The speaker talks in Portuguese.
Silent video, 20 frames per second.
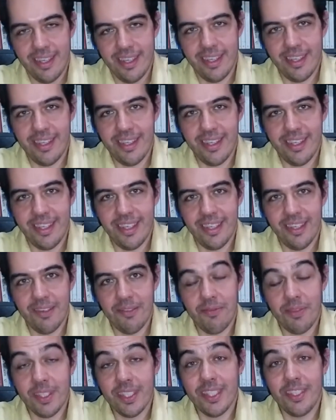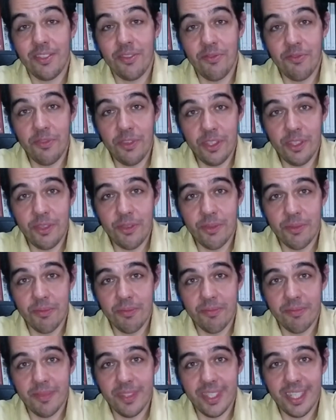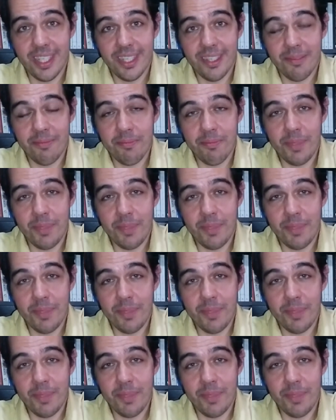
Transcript: é, fazer esse vídeo, né,